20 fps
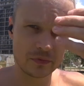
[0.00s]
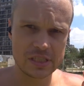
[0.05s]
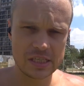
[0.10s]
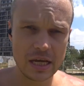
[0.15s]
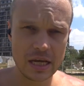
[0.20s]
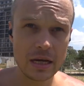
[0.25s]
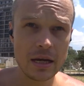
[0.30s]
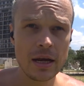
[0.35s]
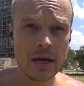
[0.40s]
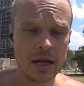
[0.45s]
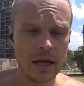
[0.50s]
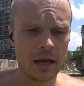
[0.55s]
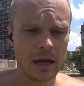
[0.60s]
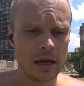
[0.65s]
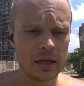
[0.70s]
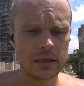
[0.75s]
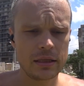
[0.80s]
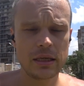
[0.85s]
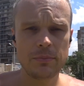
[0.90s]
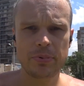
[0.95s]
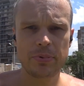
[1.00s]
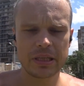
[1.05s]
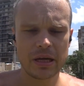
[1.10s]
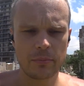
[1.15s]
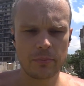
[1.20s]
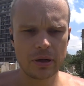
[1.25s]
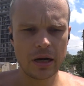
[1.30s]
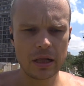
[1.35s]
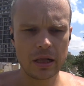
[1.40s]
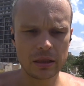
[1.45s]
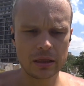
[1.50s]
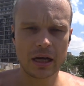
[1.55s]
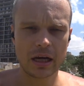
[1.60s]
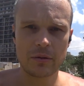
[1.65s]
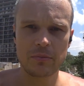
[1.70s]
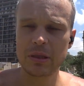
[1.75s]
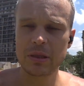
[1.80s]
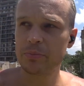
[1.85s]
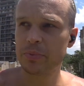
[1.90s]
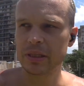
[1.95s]
цель и подобрал,
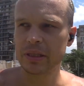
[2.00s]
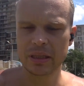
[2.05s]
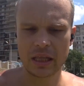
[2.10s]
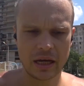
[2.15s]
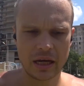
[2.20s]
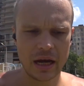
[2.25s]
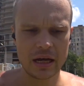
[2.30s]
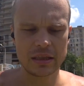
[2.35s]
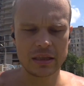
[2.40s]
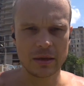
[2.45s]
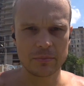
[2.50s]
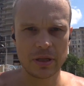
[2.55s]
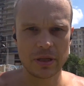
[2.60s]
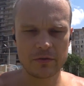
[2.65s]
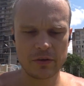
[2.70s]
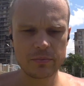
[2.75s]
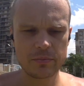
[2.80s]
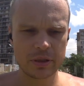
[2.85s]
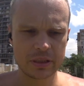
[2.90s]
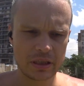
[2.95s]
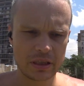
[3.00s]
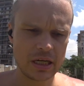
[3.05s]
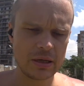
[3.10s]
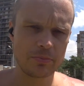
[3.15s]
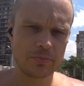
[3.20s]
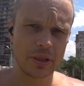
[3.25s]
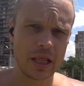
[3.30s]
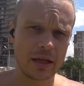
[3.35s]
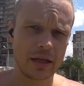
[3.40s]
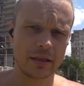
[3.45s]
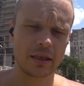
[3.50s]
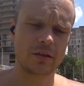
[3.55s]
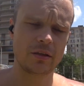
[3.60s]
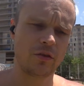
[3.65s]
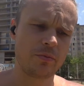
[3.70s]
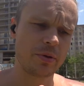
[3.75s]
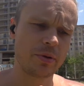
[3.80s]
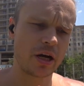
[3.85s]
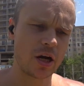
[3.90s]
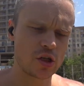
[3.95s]
Гармин предлагает там на выбор три плана. Ты
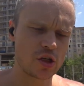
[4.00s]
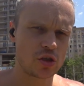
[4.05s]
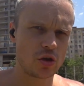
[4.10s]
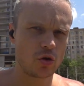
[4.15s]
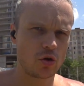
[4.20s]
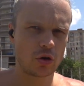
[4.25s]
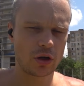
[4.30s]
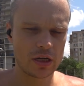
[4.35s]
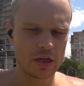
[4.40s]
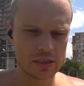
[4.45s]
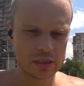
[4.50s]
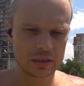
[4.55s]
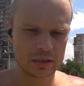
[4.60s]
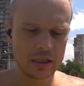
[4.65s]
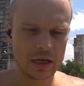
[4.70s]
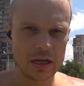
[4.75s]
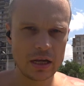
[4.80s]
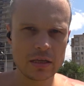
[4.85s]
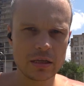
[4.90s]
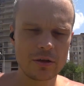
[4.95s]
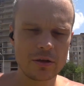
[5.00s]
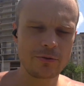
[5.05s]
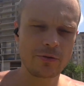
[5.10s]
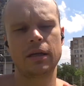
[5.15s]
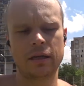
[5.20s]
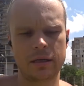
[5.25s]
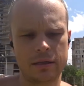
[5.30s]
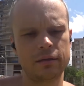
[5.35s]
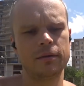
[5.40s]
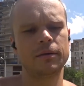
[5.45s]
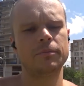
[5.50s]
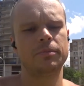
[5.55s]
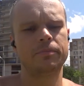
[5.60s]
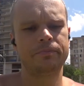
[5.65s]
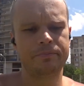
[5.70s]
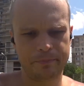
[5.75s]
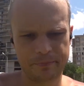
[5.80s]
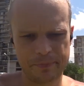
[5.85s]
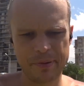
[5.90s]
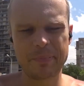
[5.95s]
выбираешь трех разных тренеров,
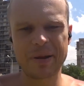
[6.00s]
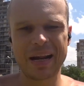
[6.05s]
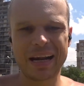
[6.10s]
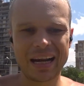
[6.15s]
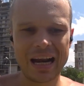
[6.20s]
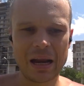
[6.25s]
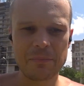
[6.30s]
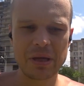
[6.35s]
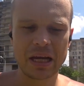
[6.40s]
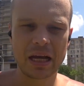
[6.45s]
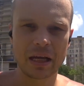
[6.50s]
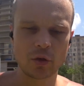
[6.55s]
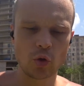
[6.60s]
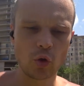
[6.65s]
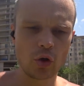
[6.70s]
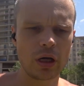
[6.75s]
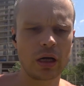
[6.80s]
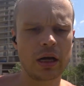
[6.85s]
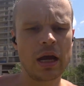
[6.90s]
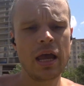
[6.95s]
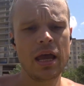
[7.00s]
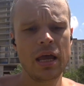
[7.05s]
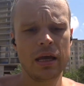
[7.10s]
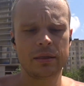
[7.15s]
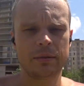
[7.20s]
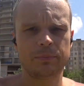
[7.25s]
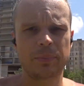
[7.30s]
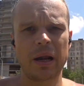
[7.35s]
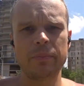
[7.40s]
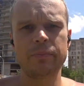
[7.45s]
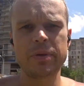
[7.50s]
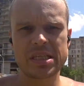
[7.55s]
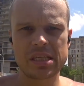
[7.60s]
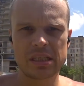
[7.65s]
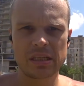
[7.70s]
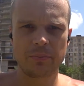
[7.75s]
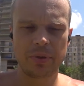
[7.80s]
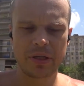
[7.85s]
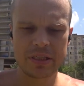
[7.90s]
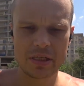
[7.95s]
по программе которых
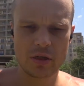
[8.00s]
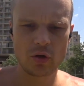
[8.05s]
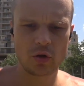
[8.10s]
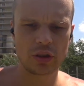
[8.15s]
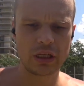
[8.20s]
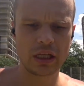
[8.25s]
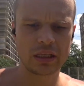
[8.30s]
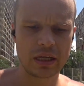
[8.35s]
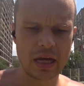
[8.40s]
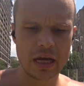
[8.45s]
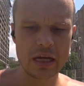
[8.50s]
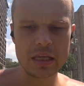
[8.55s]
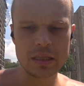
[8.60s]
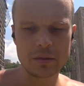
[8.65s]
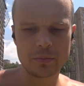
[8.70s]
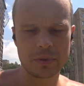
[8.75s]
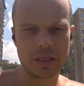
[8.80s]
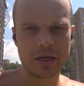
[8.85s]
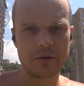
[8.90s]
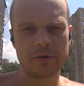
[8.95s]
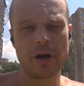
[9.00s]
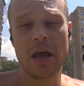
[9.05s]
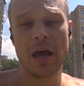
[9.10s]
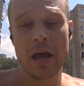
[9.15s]
прописан определенный алгоритм, да,